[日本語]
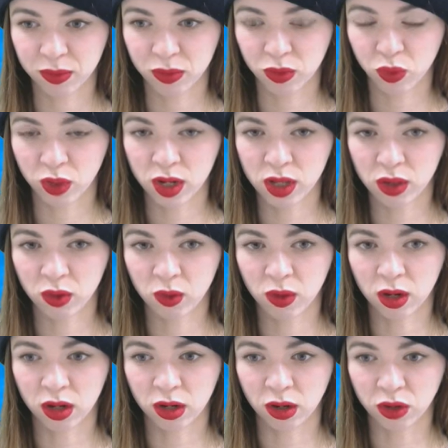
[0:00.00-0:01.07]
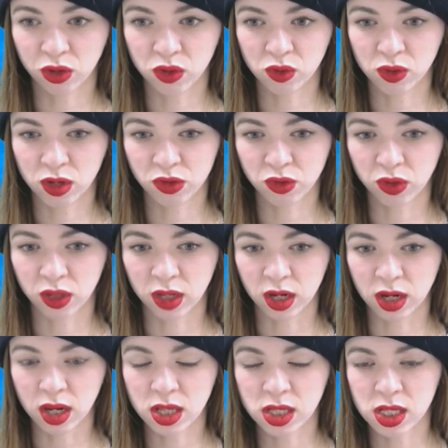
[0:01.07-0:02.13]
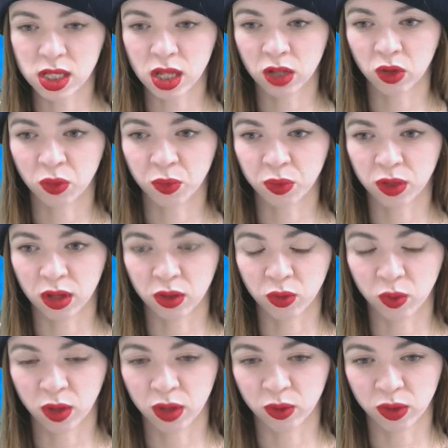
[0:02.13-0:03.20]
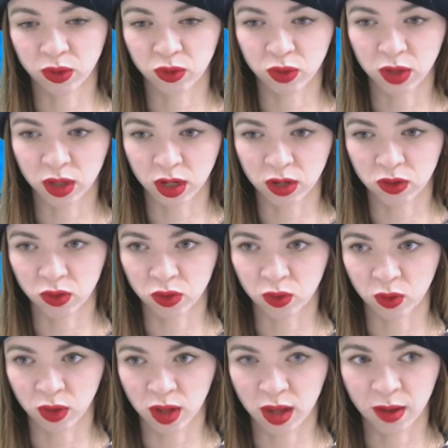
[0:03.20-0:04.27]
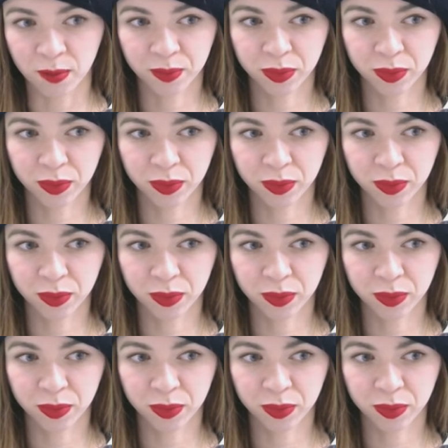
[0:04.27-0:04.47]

トレンドがなんか急についたりレンジだと思ってたトレンドがついたりするので